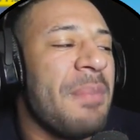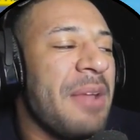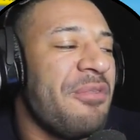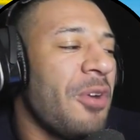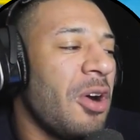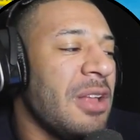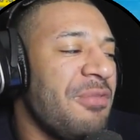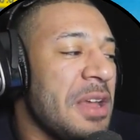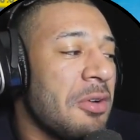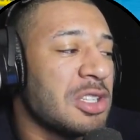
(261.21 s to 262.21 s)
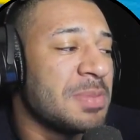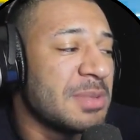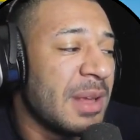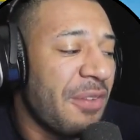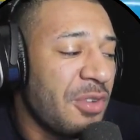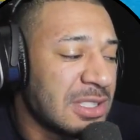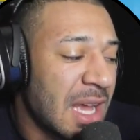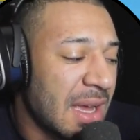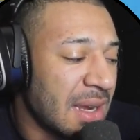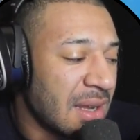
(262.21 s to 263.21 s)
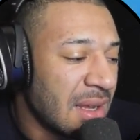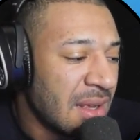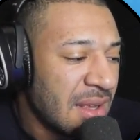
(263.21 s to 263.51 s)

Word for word: mein Freund, wie groß müssen wir dafür sein?